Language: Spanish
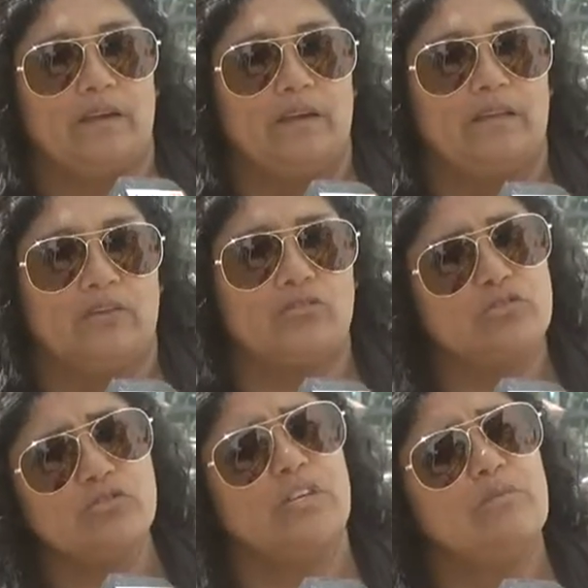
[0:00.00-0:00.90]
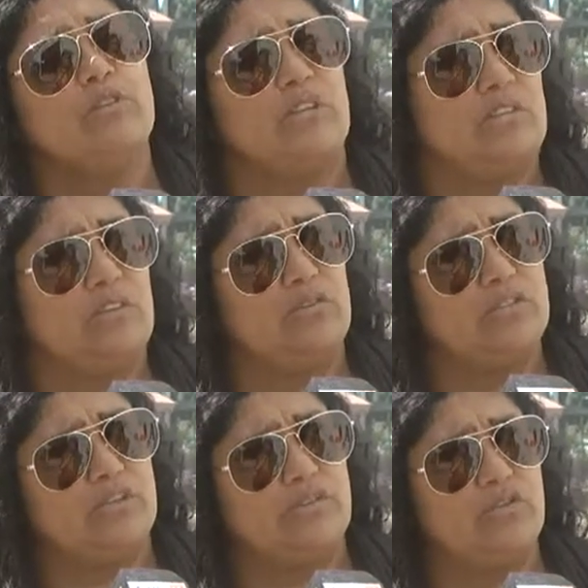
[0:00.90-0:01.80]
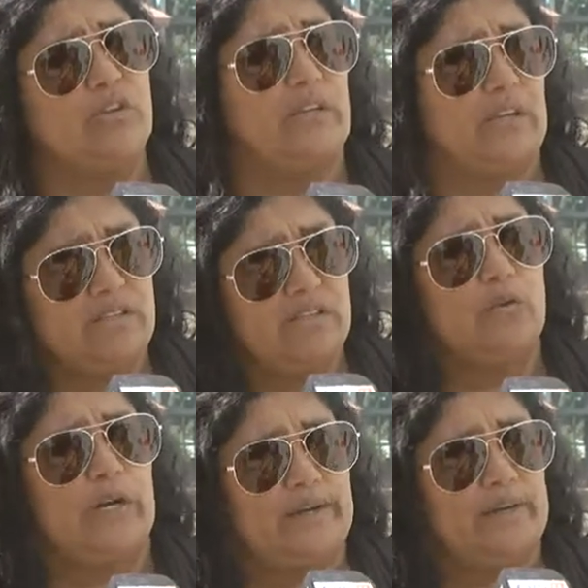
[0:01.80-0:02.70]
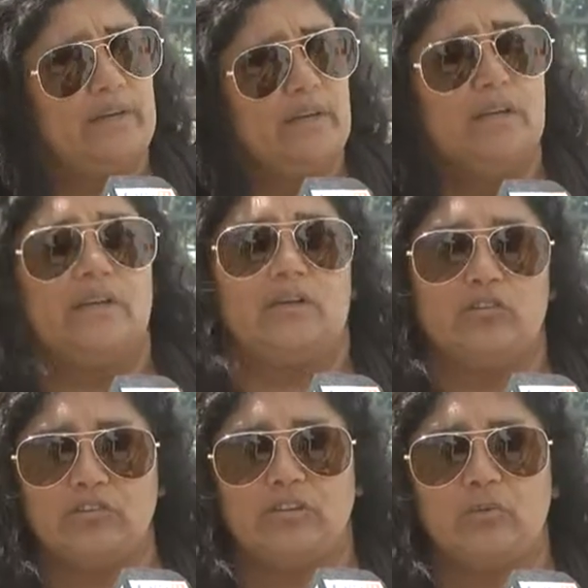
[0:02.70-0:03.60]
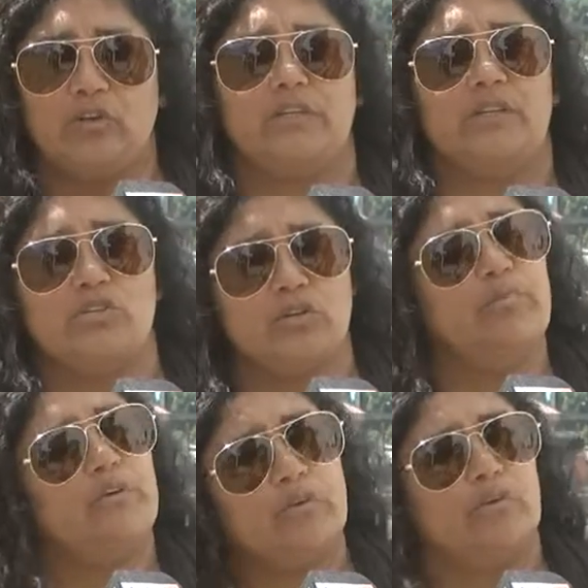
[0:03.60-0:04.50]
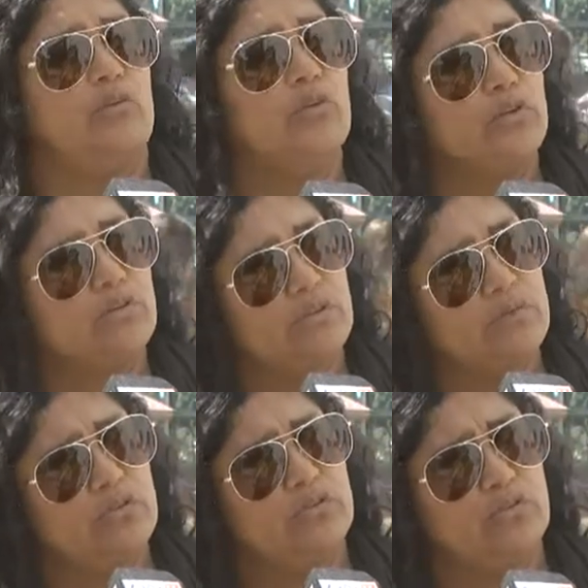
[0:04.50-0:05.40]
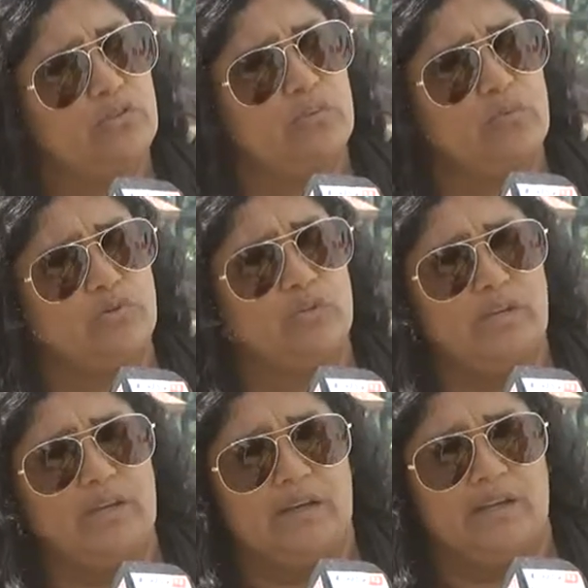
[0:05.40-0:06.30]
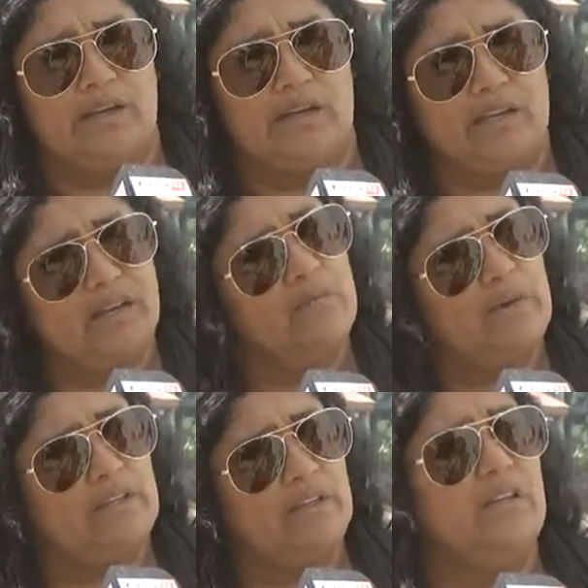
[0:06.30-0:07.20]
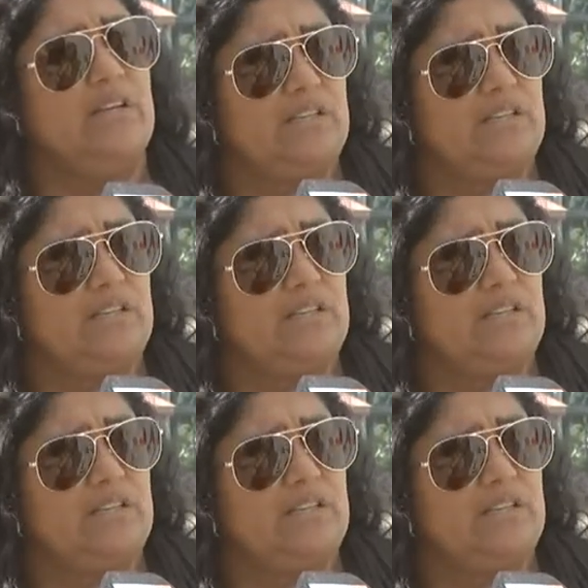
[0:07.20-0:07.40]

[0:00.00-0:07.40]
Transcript: este, nosotros seguimos haciendo el servicio hasta ese lugar. Eh, no tenemos estación, pero bueno, el único servicio que nosotros tenemos eh, aquí en el Maitén